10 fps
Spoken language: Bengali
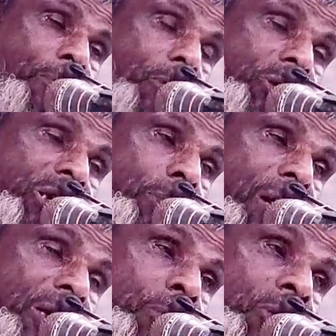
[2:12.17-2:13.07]
মাফ করতে
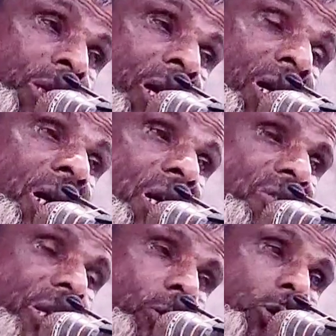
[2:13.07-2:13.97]
পারবো না
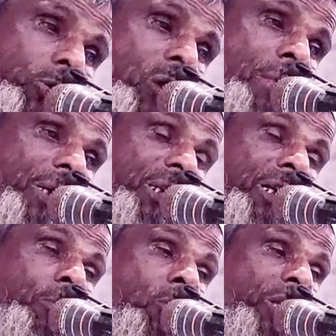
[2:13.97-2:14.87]
যেহেতু
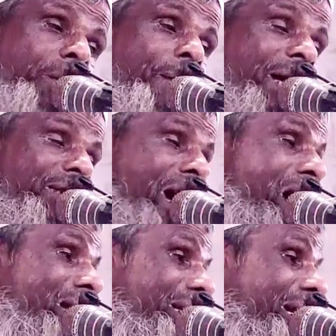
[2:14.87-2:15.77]
আমাদের মনে ব্যথা
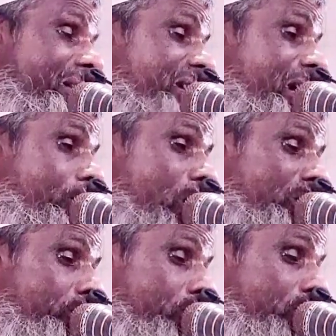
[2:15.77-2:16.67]
দিয়েছে
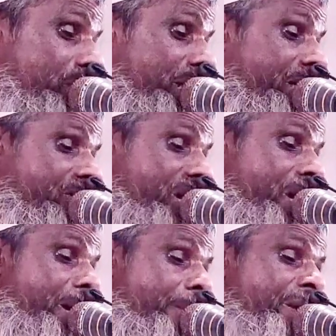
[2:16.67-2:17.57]
কষ্ট
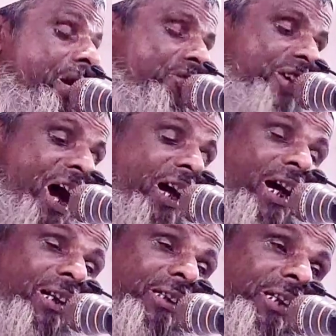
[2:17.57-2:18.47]
দিয়েছে যে
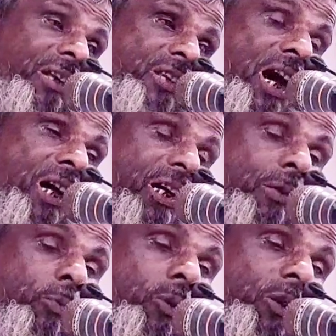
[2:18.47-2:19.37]
আঘাত দিয়েছে
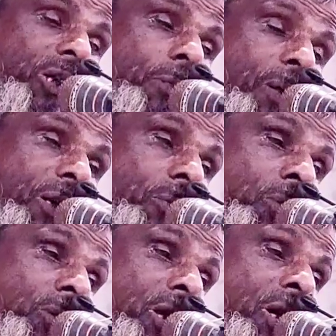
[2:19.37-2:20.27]
আঘাত ভুলতে
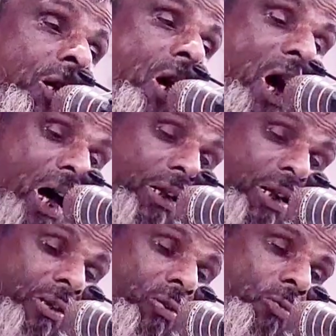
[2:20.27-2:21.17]
পারবো না
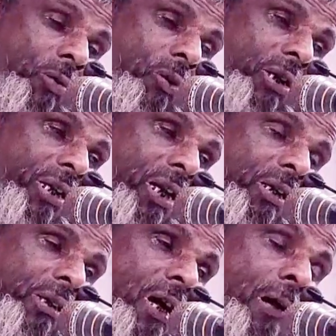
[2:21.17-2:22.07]
আল্লাহ নবী বলেন
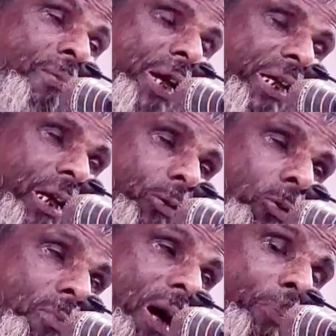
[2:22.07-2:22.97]
আল্লাহ এরা
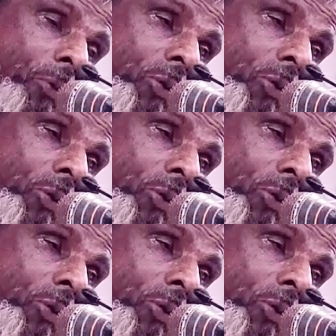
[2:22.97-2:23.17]
তো মাফ